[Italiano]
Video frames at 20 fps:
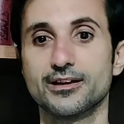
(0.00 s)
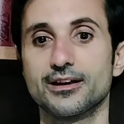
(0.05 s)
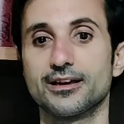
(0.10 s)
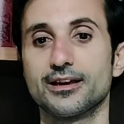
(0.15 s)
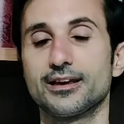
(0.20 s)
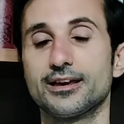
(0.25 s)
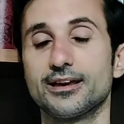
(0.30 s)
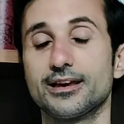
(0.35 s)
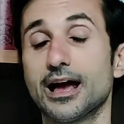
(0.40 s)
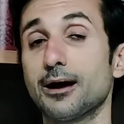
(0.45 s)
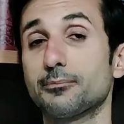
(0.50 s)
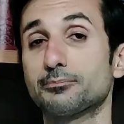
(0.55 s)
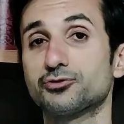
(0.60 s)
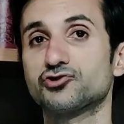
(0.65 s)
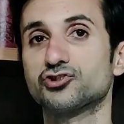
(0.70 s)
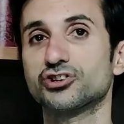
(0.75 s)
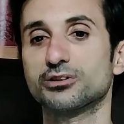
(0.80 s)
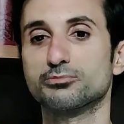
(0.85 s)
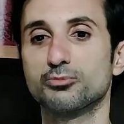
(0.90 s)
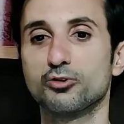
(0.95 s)
e
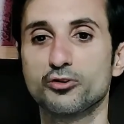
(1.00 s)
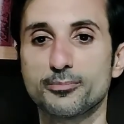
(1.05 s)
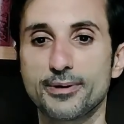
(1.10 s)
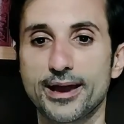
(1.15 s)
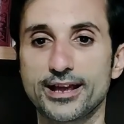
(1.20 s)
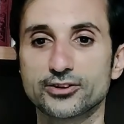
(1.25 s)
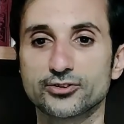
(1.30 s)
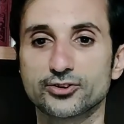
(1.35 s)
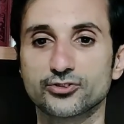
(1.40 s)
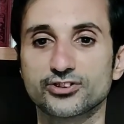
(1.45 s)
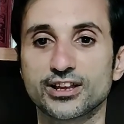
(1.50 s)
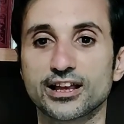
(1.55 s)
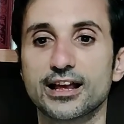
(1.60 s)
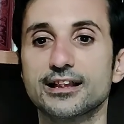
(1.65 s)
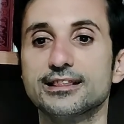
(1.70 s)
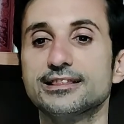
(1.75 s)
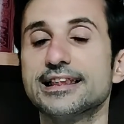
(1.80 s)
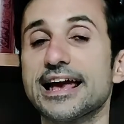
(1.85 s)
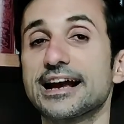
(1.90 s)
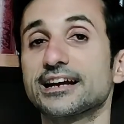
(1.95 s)
apice del movimento sarà
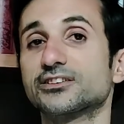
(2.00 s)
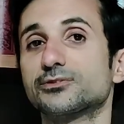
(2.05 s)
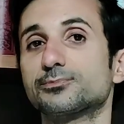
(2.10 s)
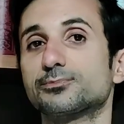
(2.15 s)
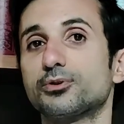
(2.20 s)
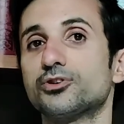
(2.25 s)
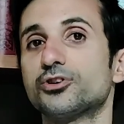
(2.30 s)
l'Expo